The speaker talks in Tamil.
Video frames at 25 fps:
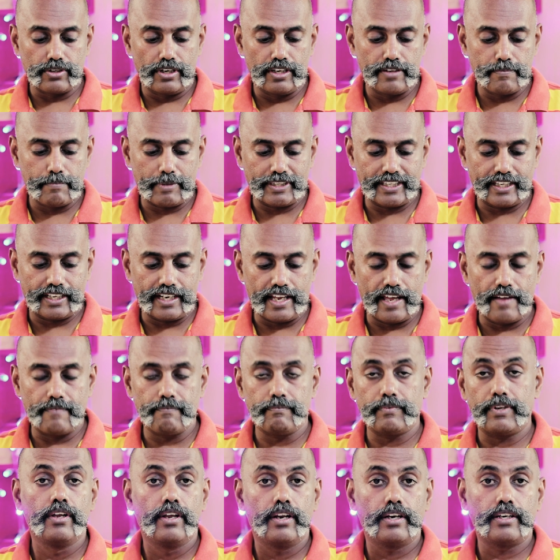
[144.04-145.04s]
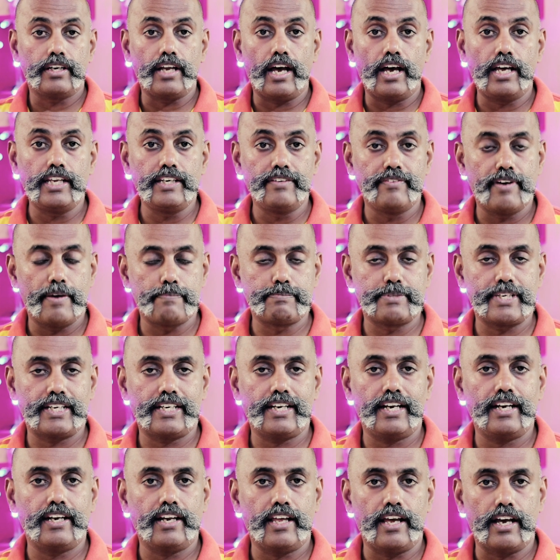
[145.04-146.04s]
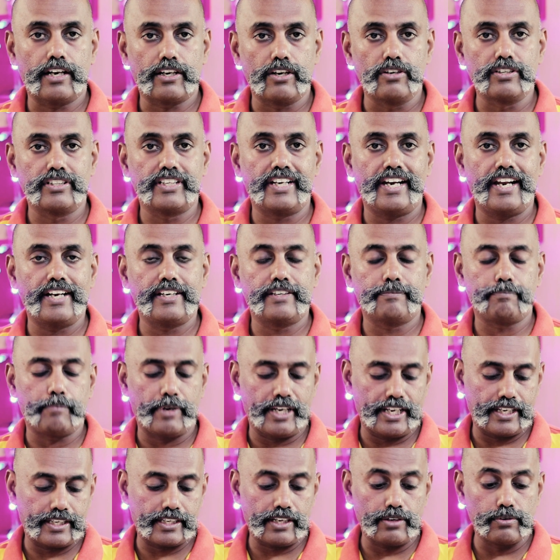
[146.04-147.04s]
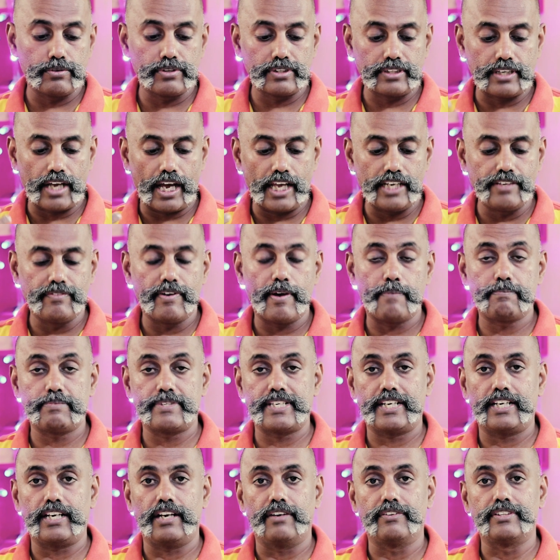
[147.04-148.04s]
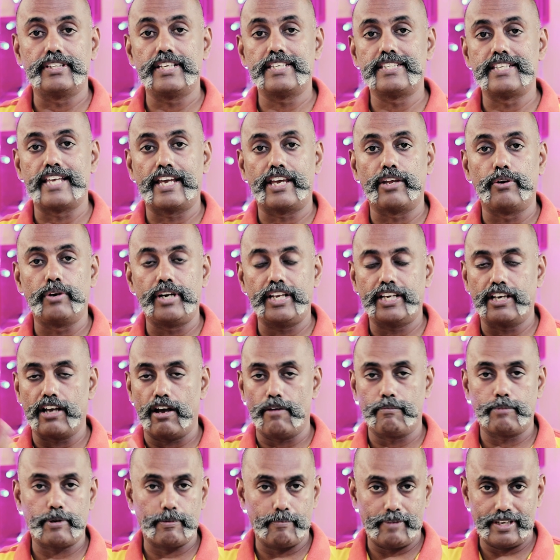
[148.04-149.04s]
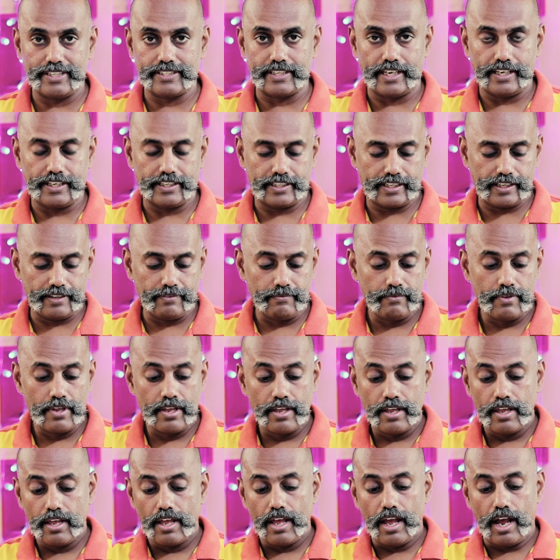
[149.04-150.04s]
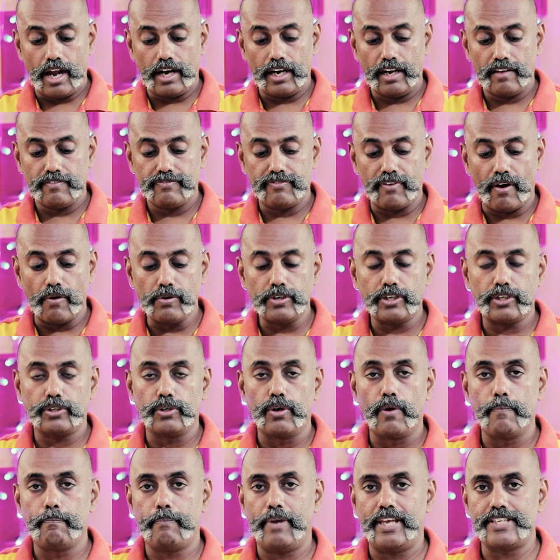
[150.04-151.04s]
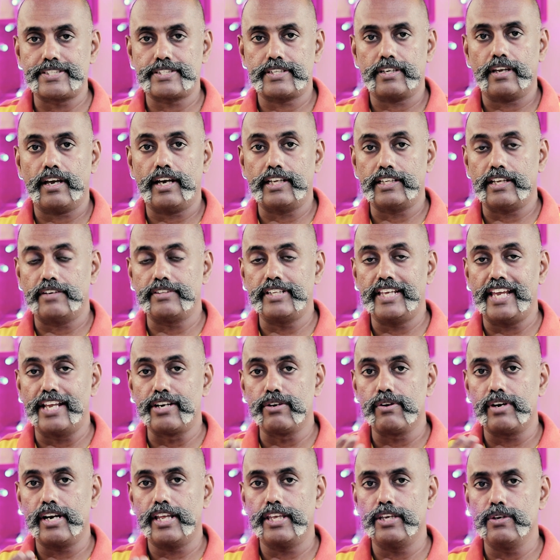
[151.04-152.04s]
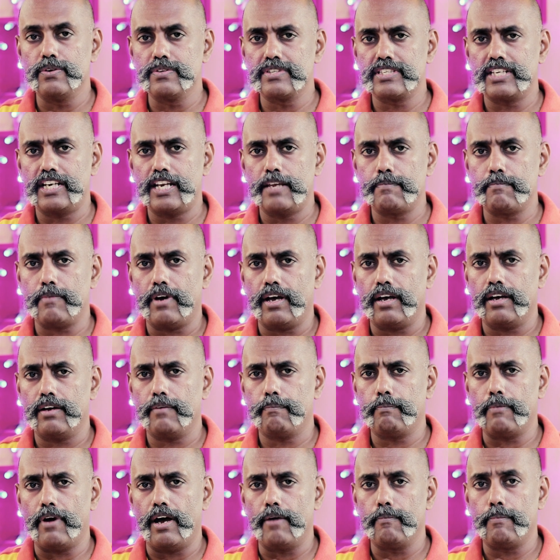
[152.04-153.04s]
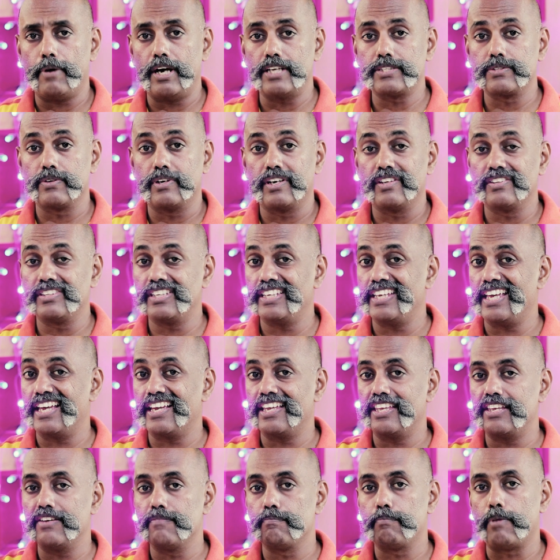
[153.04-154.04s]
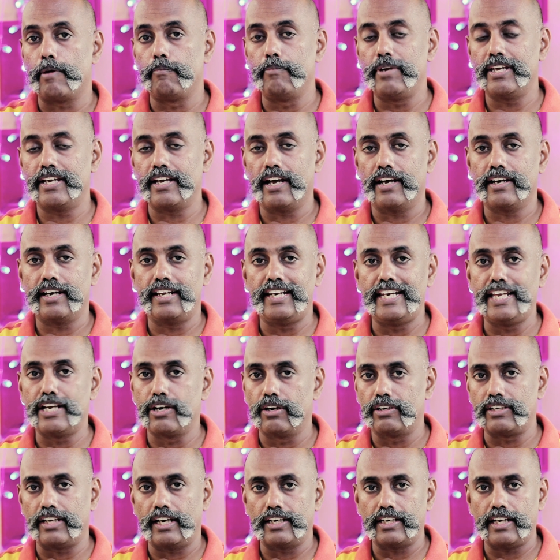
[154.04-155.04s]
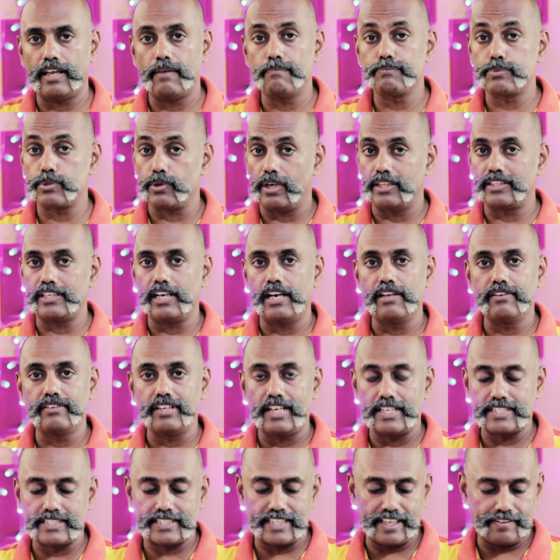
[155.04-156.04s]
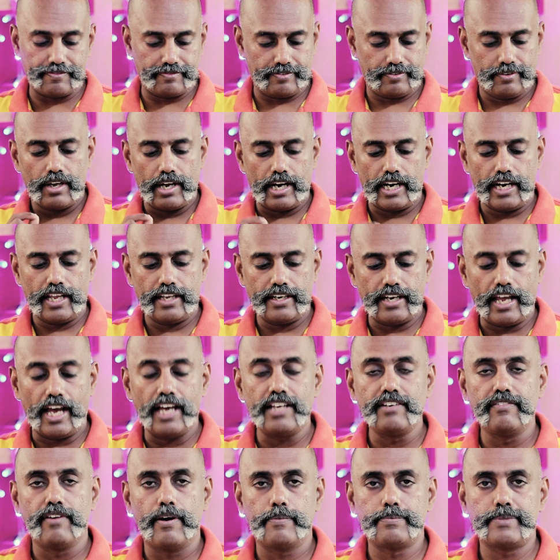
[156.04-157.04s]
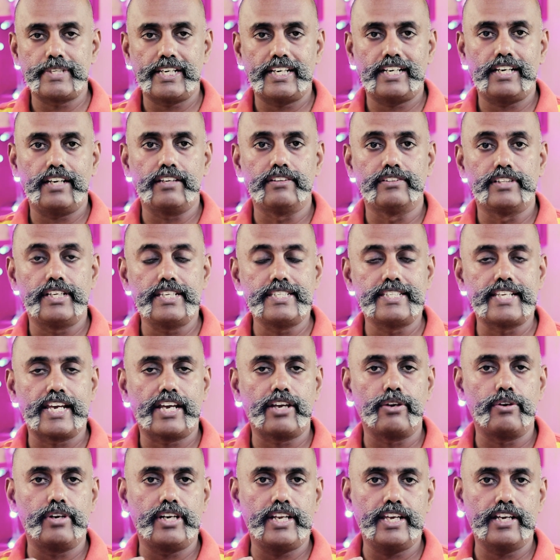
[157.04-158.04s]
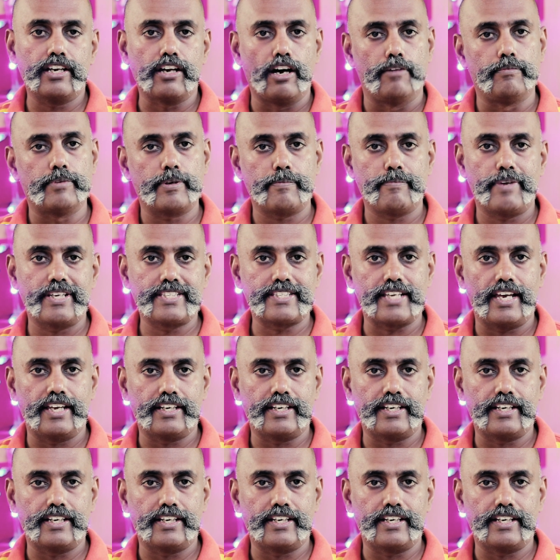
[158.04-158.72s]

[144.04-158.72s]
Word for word: சொல்லுதுன்னு பார்த்தீங்கன்னா நாலு வெப்சைட்டில் நான் அக்கௌண்ட் க்ரியேட் பண்ணியிருக்க ஒரு நாலு வெப்சைட்டில் வந்து செக்யூரிட்டி காம்ப்ரமைஸ் ஆயிருக்கு ஆனால் ஃபவுட் நோ பேஸ்ட் அதாவது என்னோட யூசர் நேம் பாஸ்வேர்டு வந்து எங்கேயும் பப்ளிக்காக லீக் அவுட் ஆகல ஸோ அந்த அளவுக்கு நான் சேஃப் ஆனால் நாலு வெப்சைட்டில் வந்து செக்யூரிட்டி காம்ப்ரமைஸ்